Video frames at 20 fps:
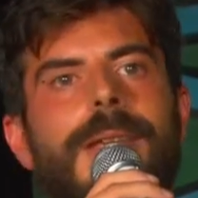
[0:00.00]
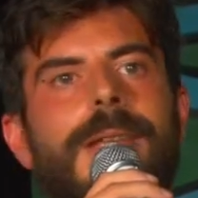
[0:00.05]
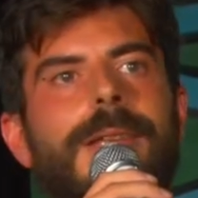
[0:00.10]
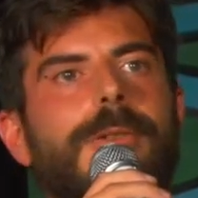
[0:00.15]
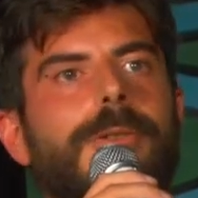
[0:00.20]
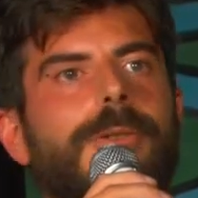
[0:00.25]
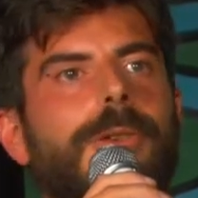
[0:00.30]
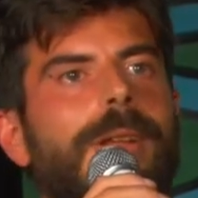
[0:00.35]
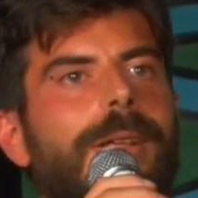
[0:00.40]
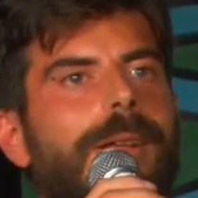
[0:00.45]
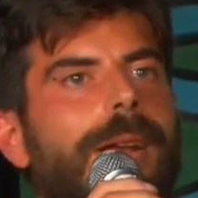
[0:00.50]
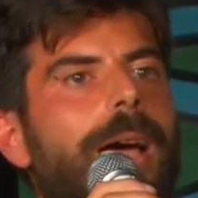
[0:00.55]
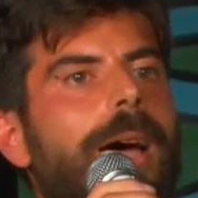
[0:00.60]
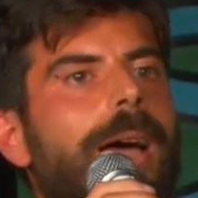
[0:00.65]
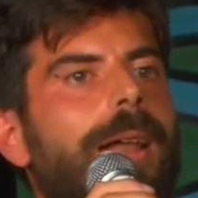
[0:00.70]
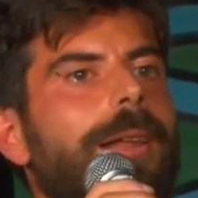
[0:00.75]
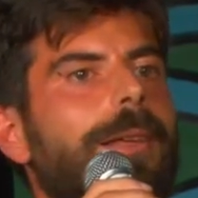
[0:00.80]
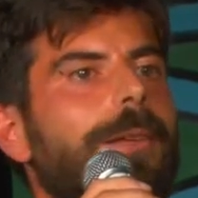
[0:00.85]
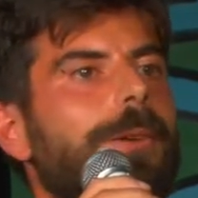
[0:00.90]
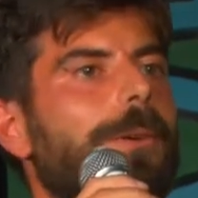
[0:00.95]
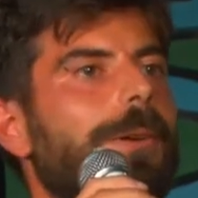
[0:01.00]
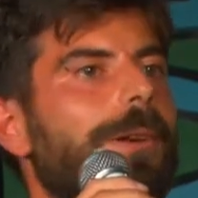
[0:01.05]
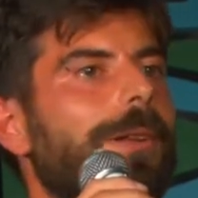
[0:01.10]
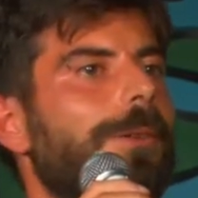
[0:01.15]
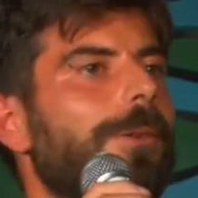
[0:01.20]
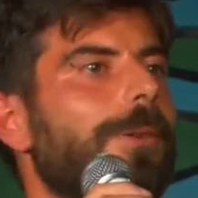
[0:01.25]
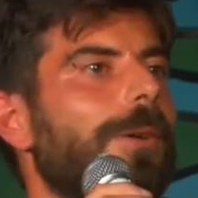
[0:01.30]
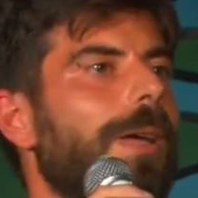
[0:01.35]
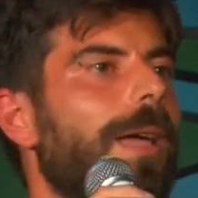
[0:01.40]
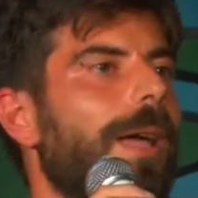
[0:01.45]
In generale io
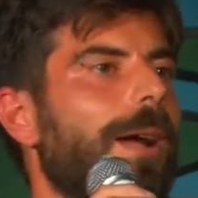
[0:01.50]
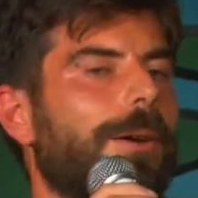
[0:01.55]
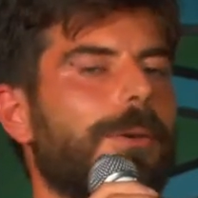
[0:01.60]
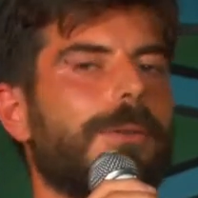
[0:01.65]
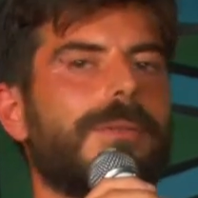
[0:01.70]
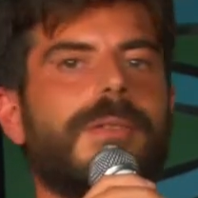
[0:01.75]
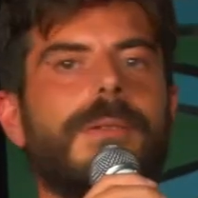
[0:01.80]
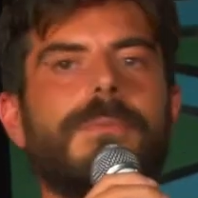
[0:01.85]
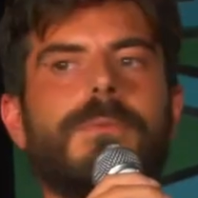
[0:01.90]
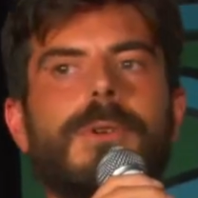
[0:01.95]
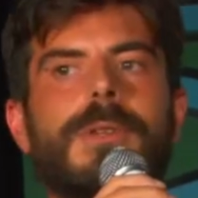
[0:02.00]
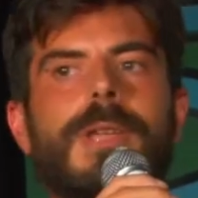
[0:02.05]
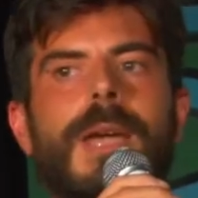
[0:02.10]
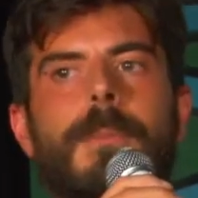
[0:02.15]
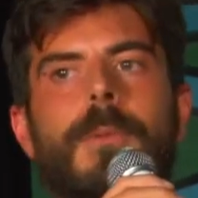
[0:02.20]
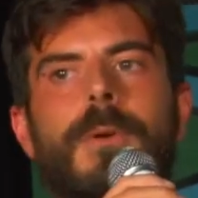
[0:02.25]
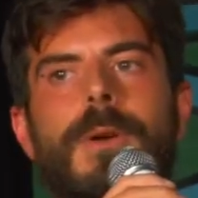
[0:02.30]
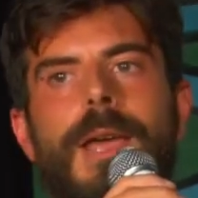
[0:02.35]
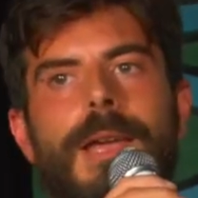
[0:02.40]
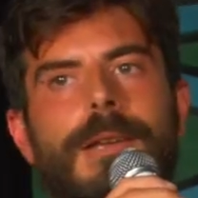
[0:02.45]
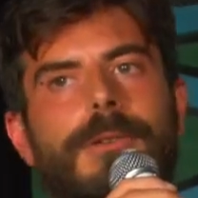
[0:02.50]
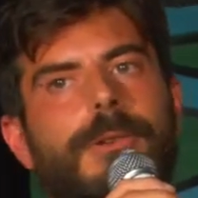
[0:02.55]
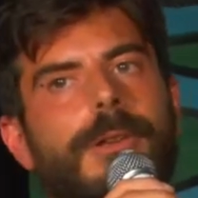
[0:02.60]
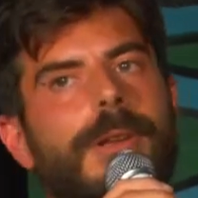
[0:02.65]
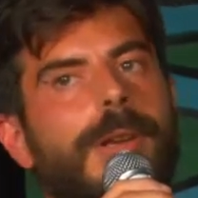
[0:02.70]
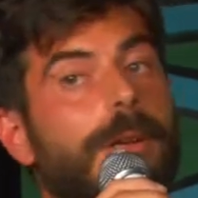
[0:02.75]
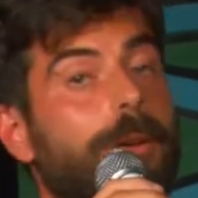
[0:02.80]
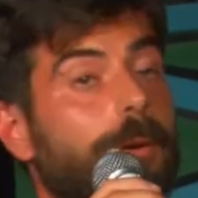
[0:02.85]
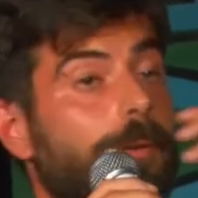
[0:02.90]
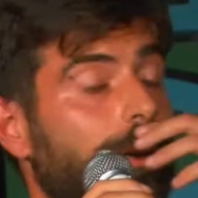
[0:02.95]
credo che ecco, se vogliamo leggere i
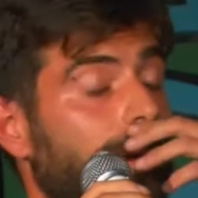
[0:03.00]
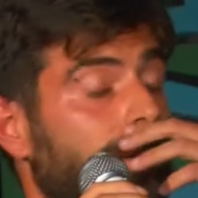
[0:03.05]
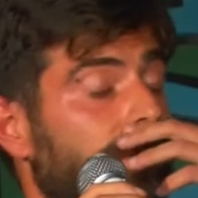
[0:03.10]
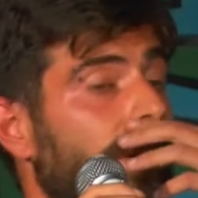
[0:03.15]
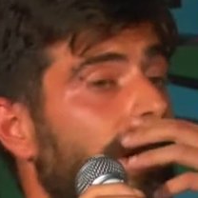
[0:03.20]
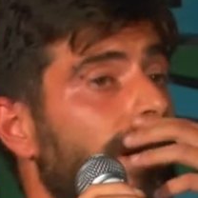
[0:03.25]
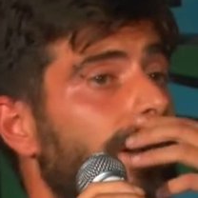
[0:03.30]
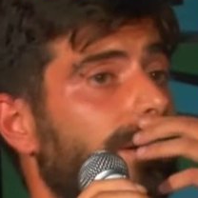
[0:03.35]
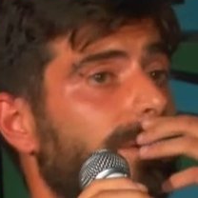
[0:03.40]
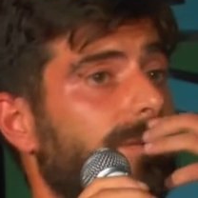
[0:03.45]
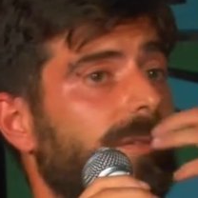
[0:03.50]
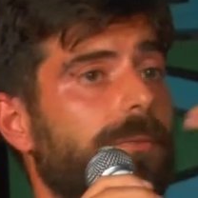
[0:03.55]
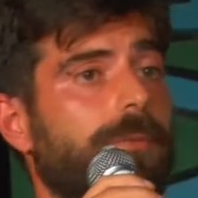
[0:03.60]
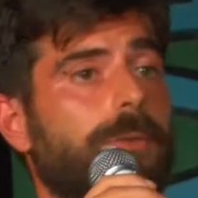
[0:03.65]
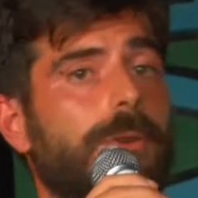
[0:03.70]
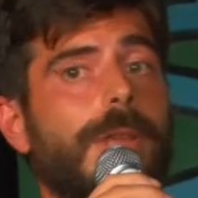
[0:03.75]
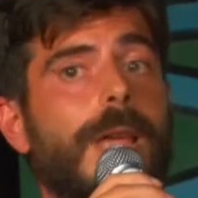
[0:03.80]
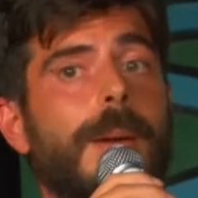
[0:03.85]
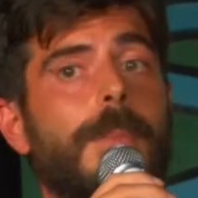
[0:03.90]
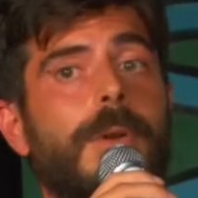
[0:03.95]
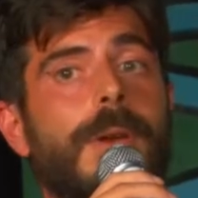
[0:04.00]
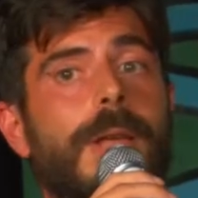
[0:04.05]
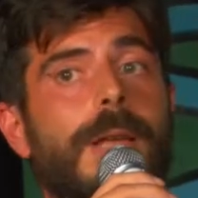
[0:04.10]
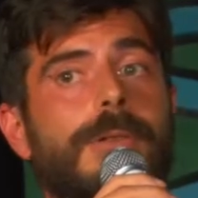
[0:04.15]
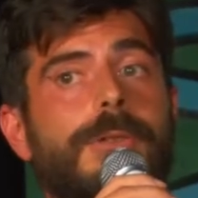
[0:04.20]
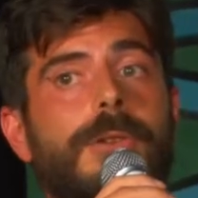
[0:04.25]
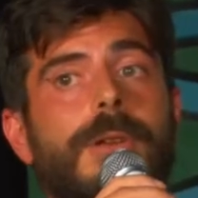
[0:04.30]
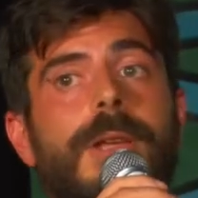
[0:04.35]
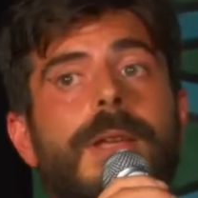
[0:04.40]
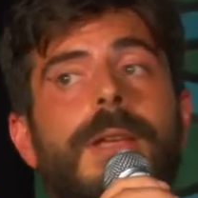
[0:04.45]
recovery fund, se vogliamo
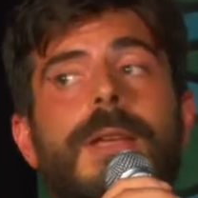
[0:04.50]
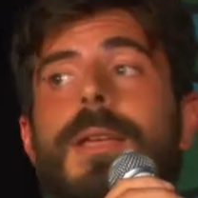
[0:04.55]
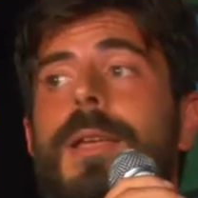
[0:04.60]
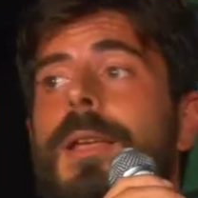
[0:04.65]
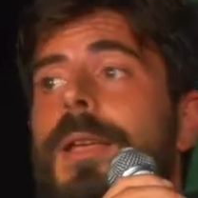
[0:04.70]
leggere